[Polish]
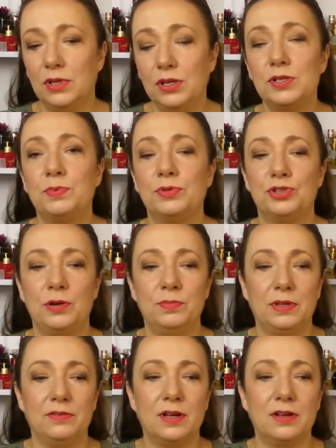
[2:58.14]
no, jest
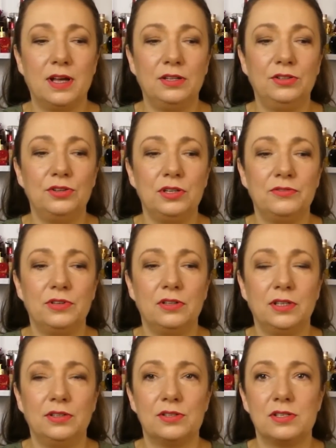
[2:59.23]
potrzebna. Kartonik
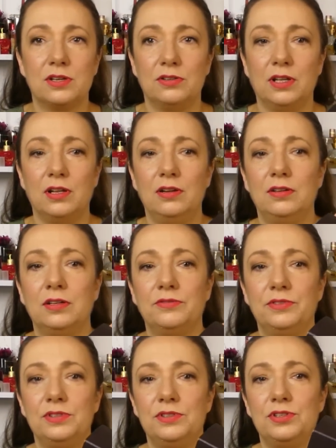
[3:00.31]
wygląda doskonale, jak
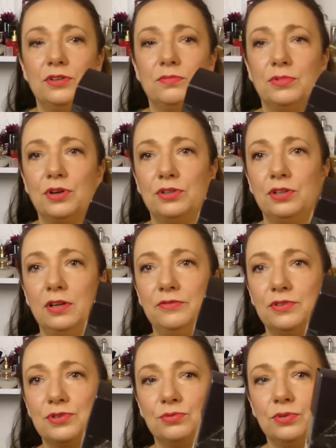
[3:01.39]
widzicie, o, mogę tyle
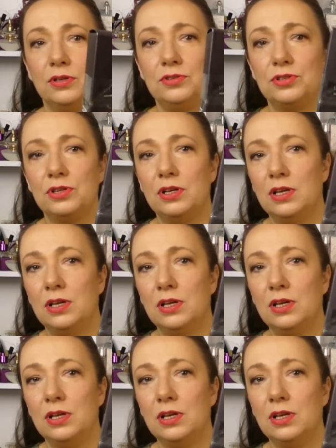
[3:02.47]
wysunąć.